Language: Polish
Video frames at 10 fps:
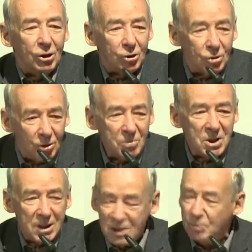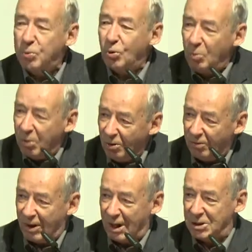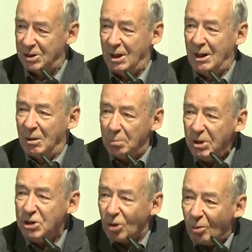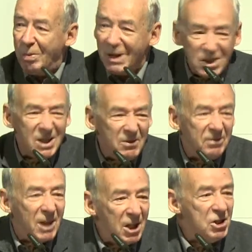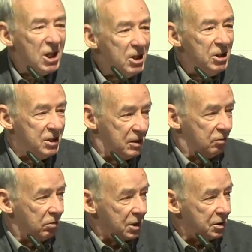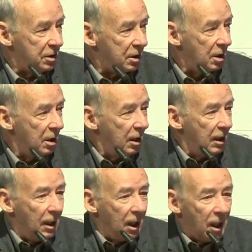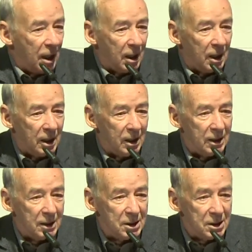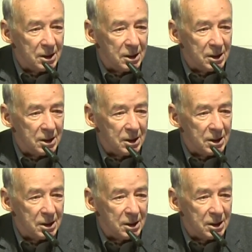to dobrze jest próbować być obecnym w tej dzielnicy właśnie. E, e,